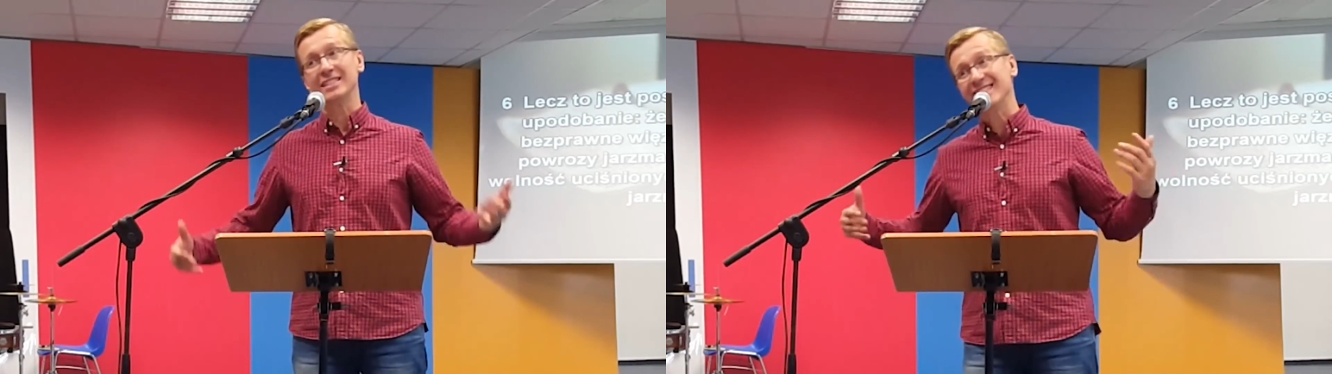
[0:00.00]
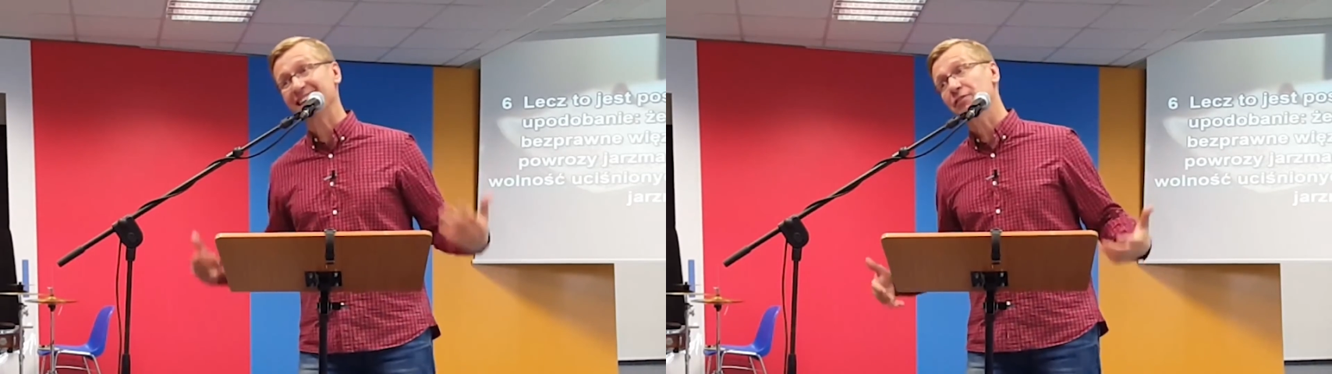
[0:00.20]

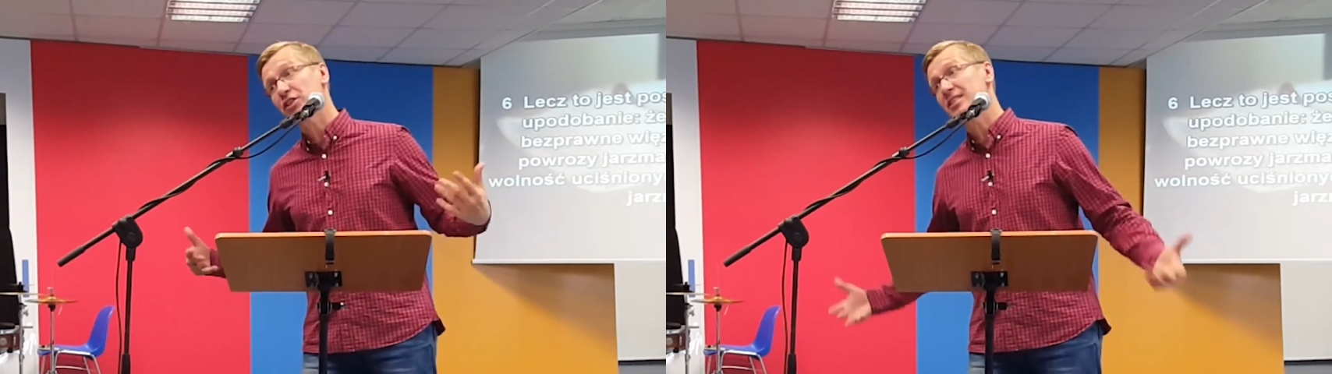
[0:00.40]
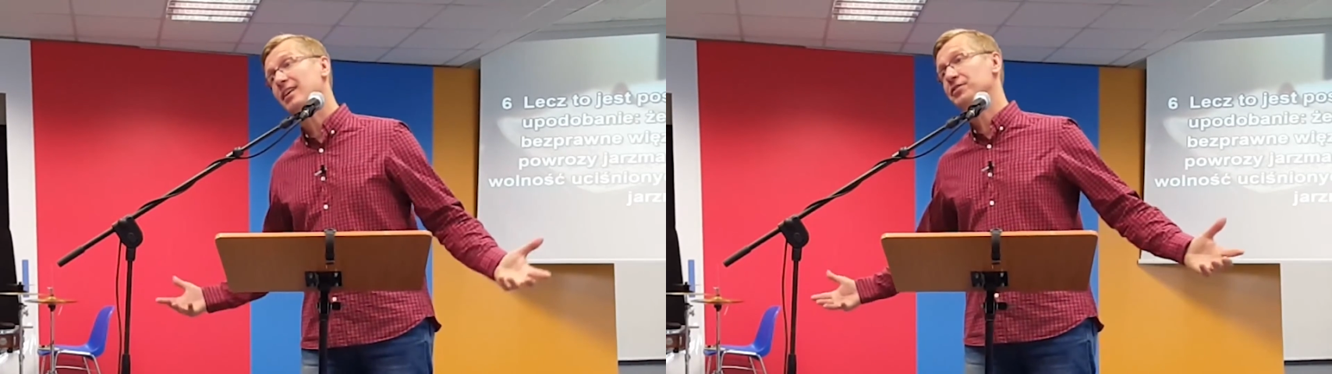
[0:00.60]
Zawsze,
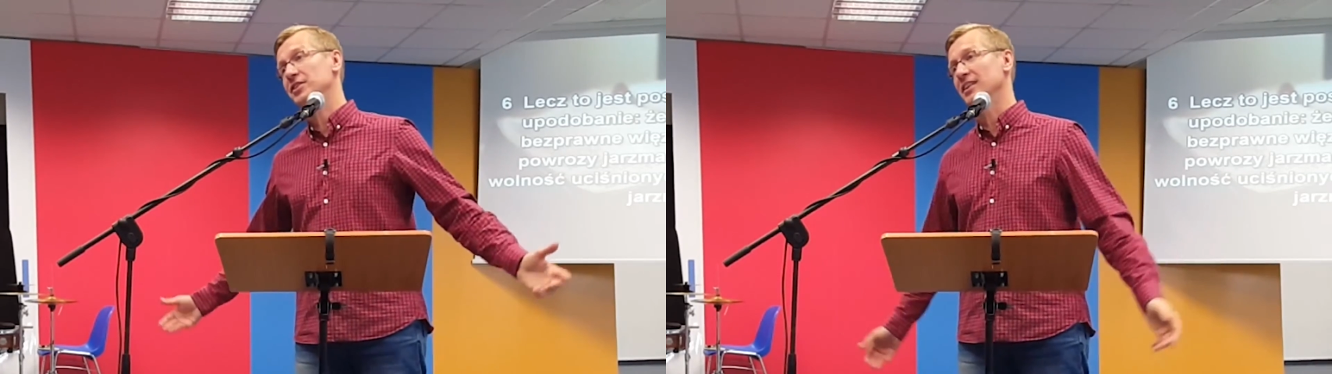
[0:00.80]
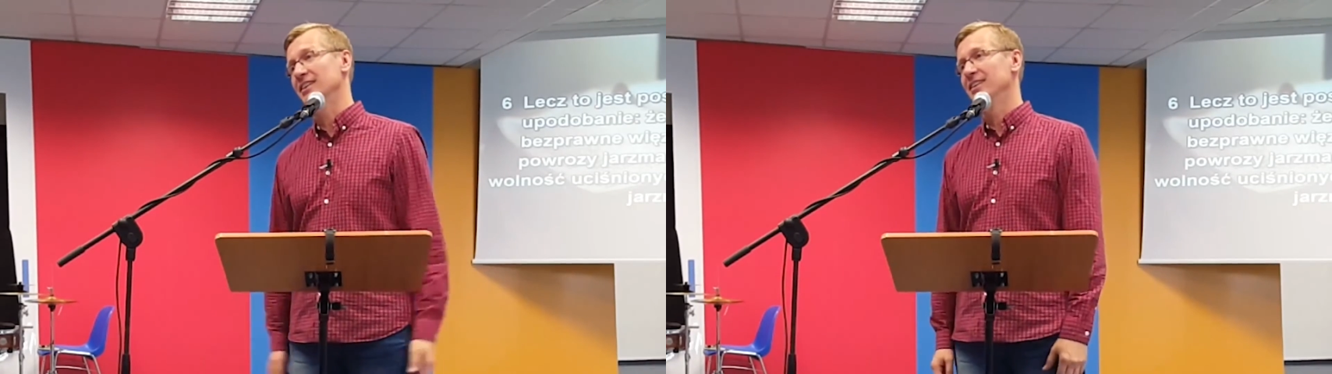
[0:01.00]

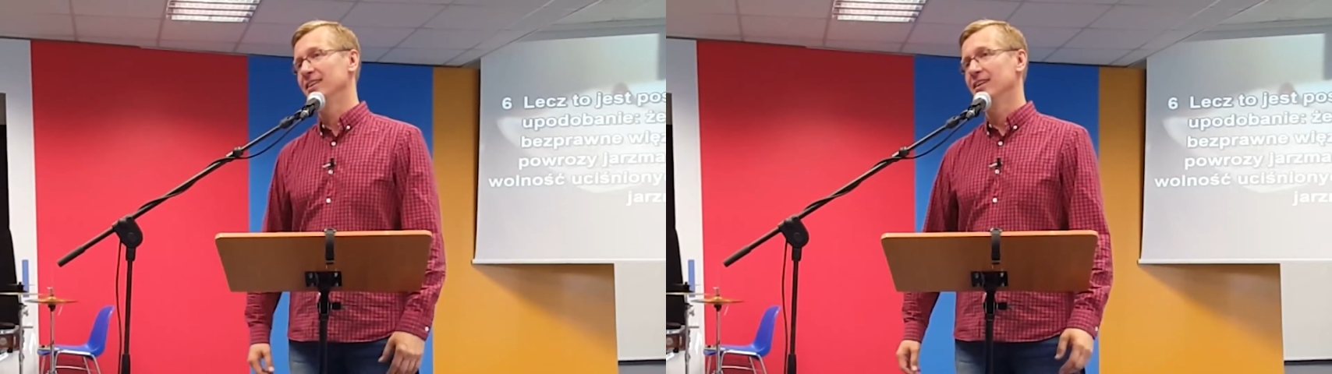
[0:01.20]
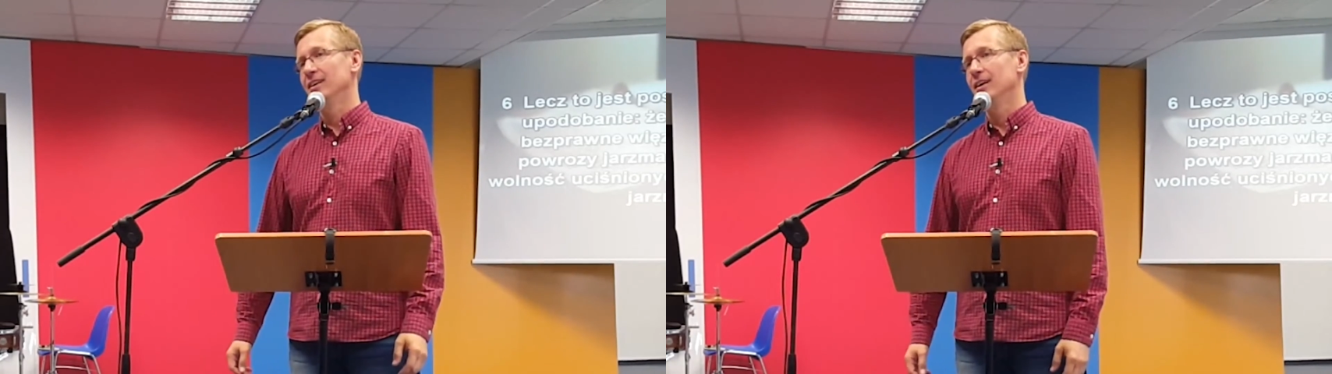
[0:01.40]
zawsze.
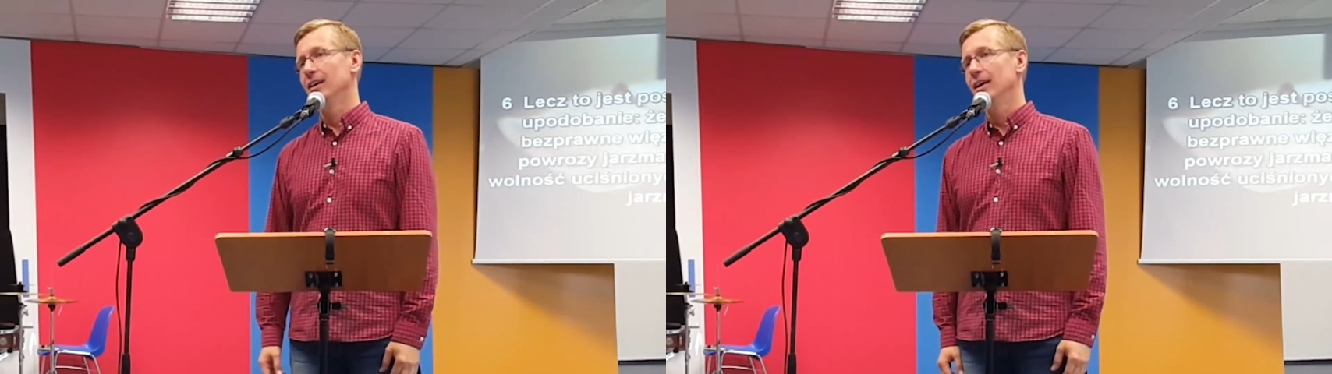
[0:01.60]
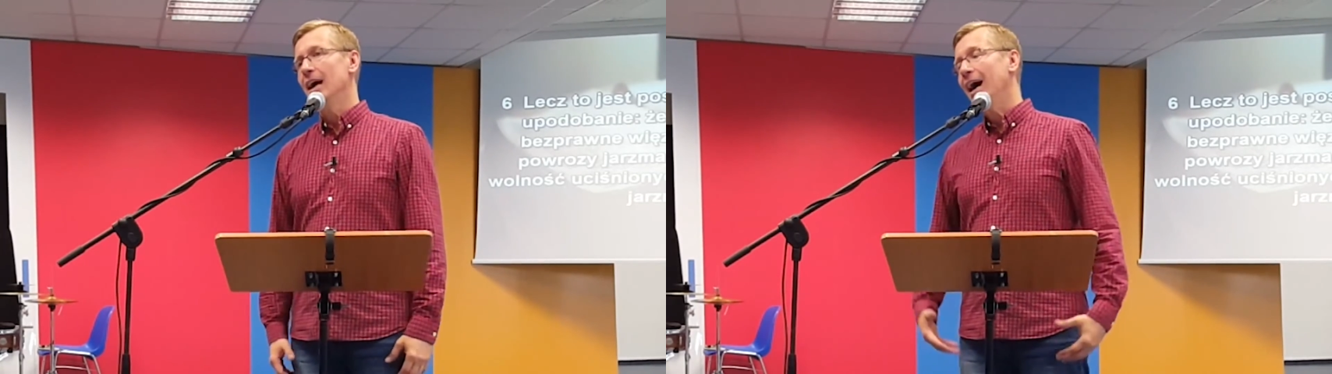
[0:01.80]

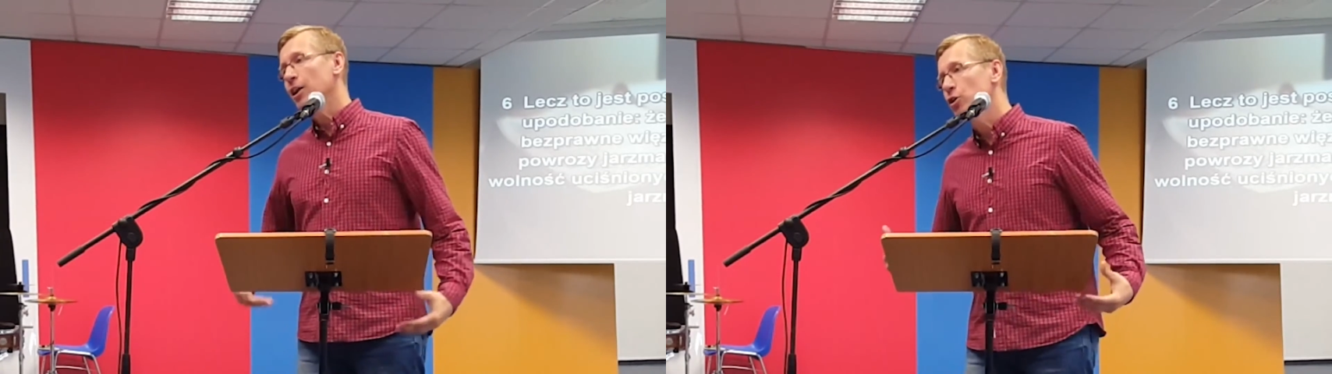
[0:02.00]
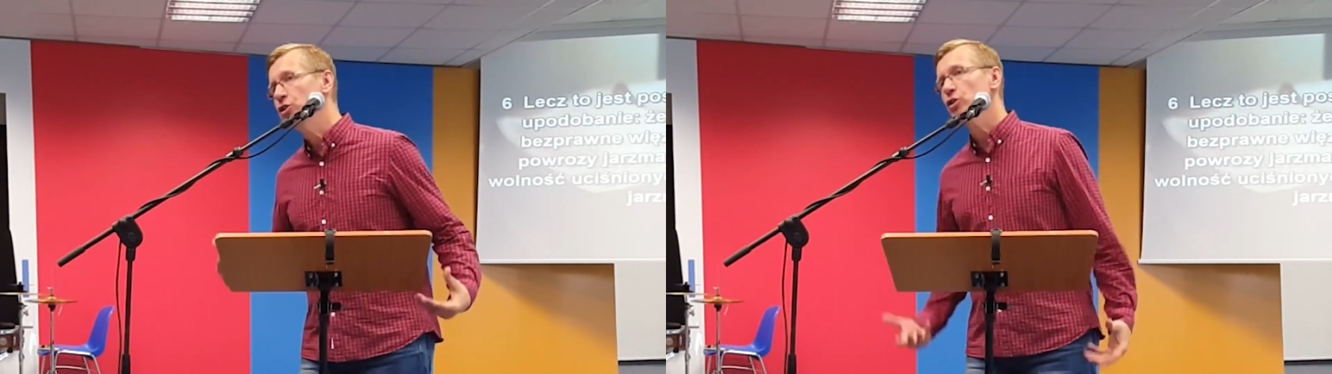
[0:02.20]
Ale
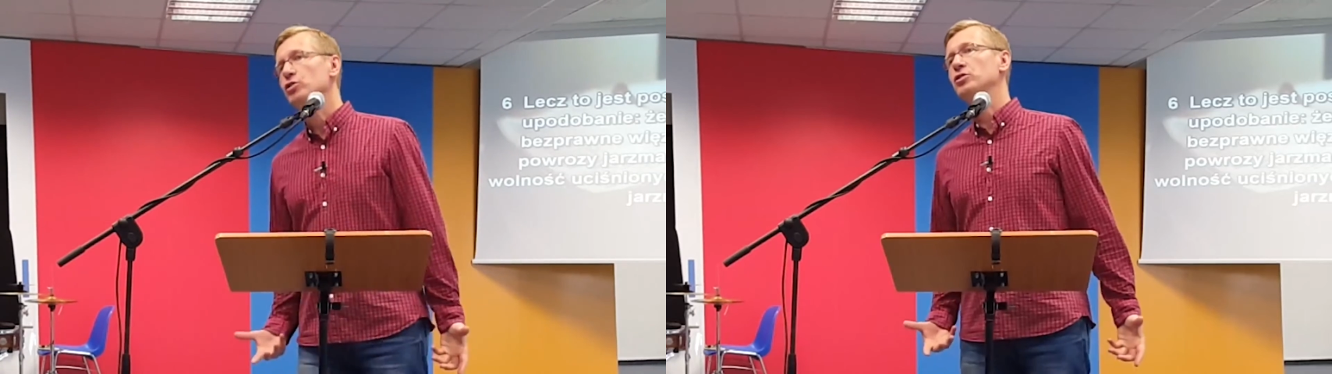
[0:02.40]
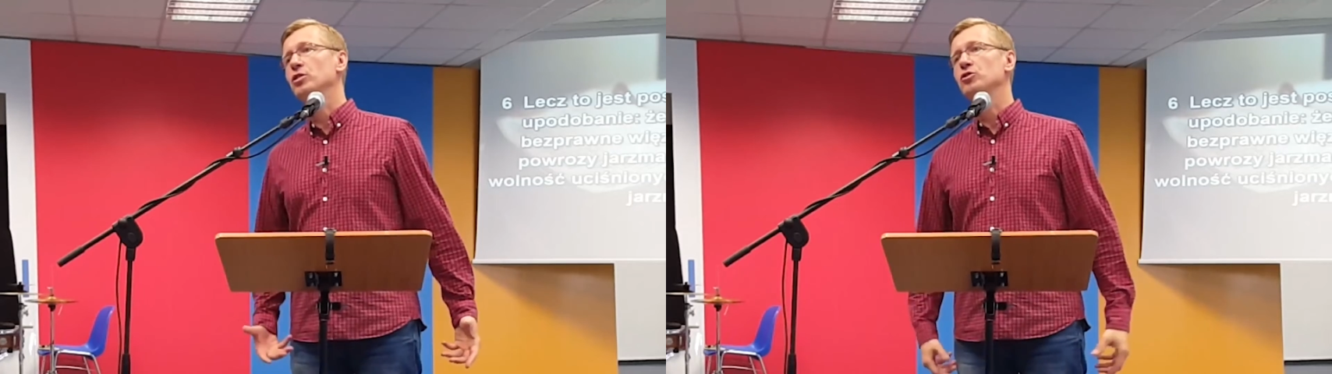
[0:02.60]
chodzi o to
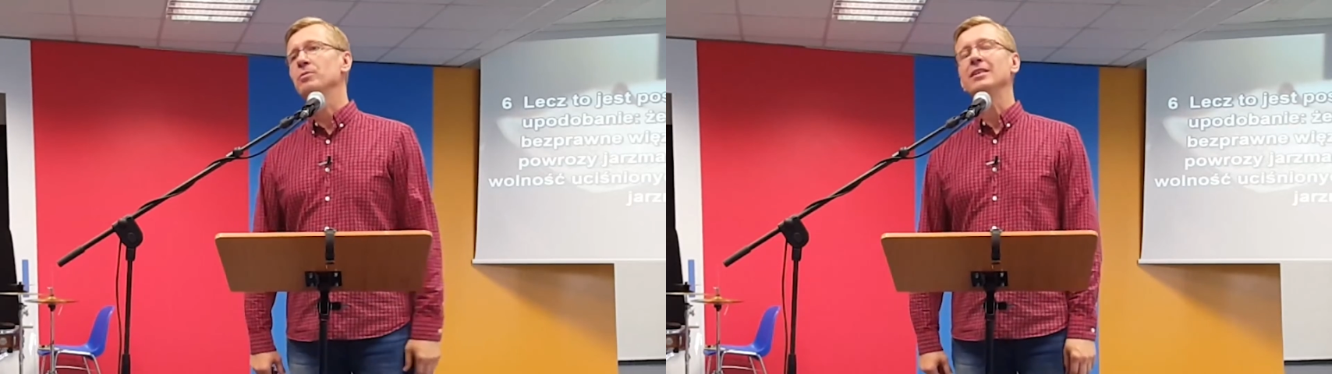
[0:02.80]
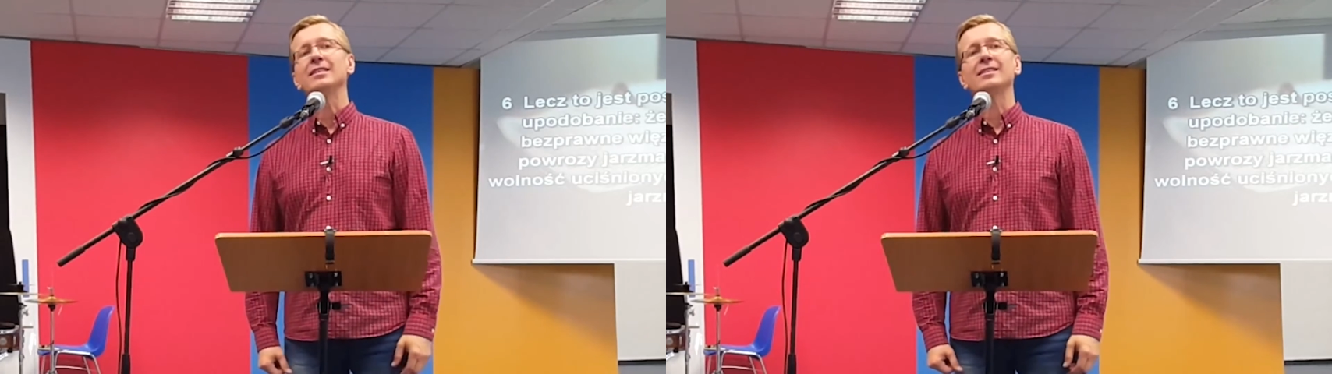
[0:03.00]

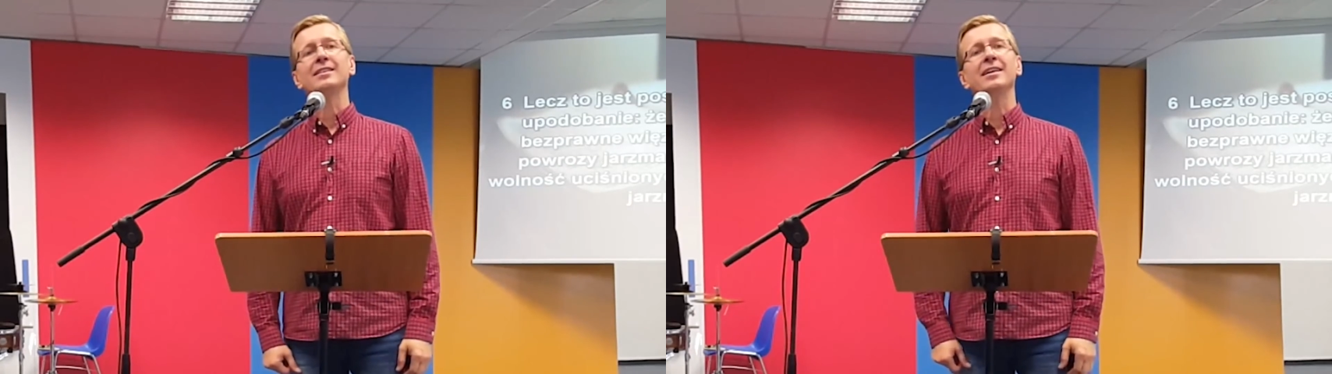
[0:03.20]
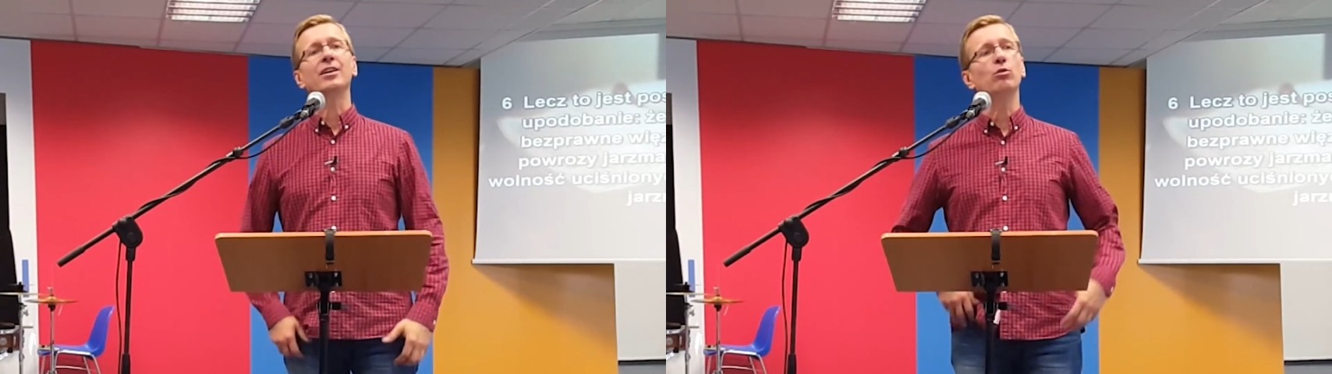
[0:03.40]
zrozumienie strategii.